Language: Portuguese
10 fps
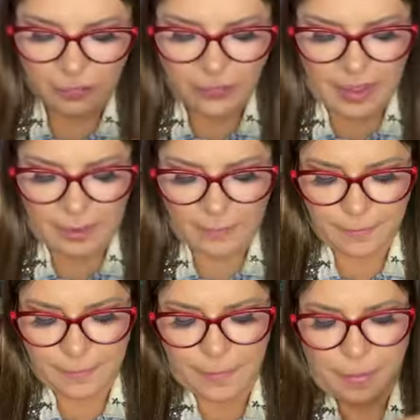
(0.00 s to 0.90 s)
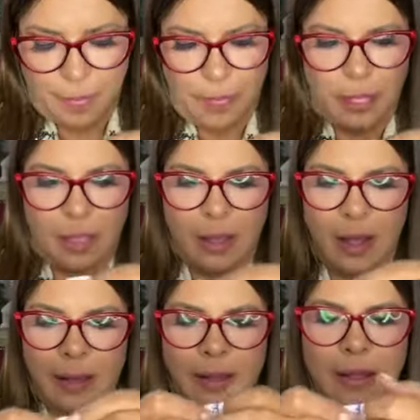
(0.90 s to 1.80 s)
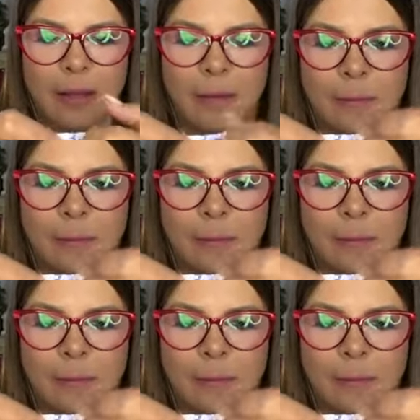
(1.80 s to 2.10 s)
Vai. Aqui.